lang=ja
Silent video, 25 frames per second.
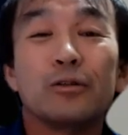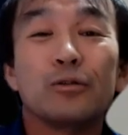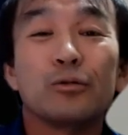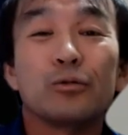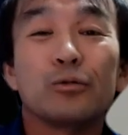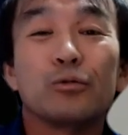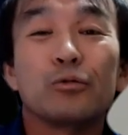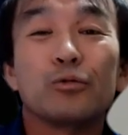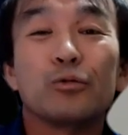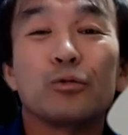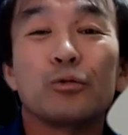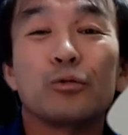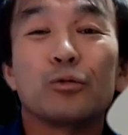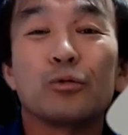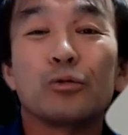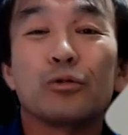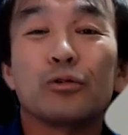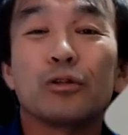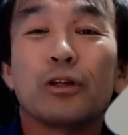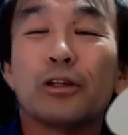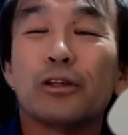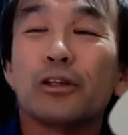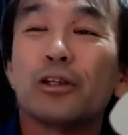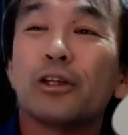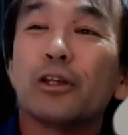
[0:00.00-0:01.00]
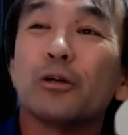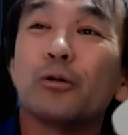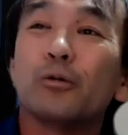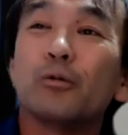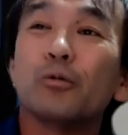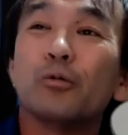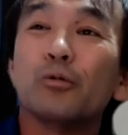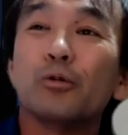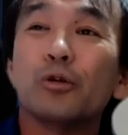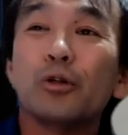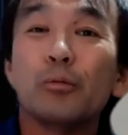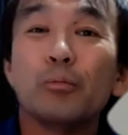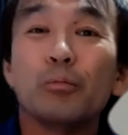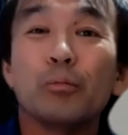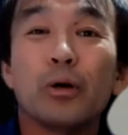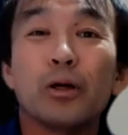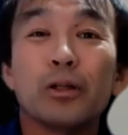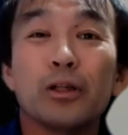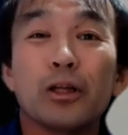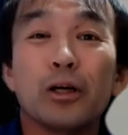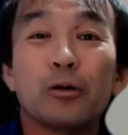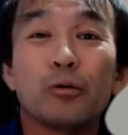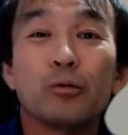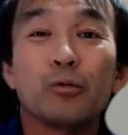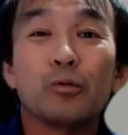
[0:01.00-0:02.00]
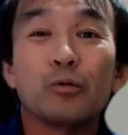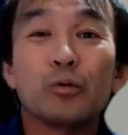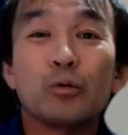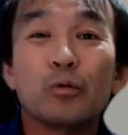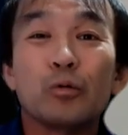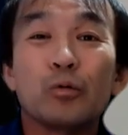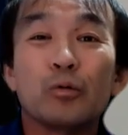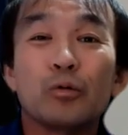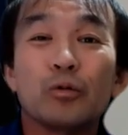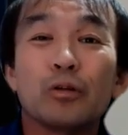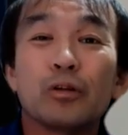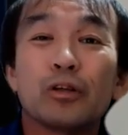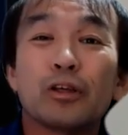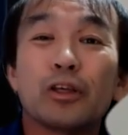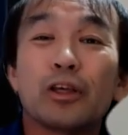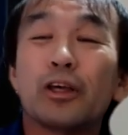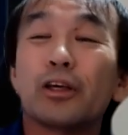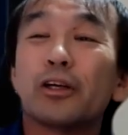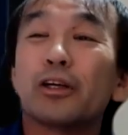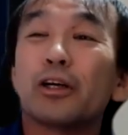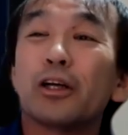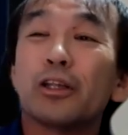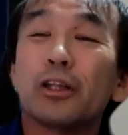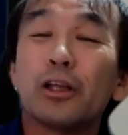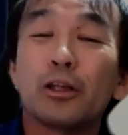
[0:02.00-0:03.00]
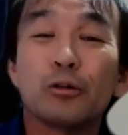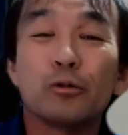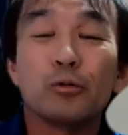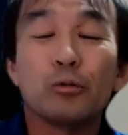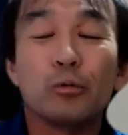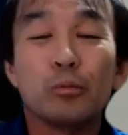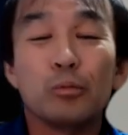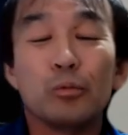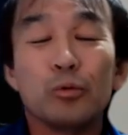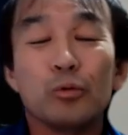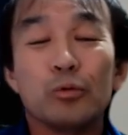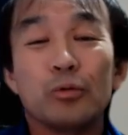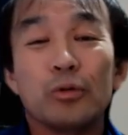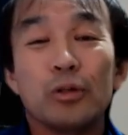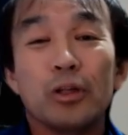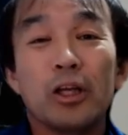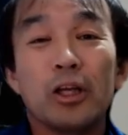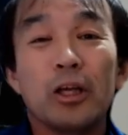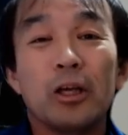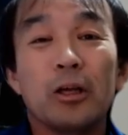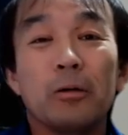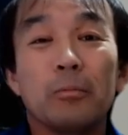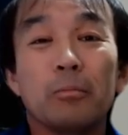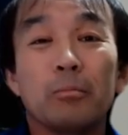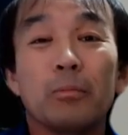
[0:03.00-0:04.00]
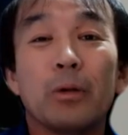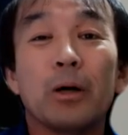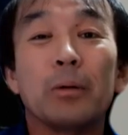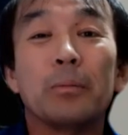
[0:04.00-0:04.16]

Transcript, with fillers: そういうことだって立派な結果だと思うんで、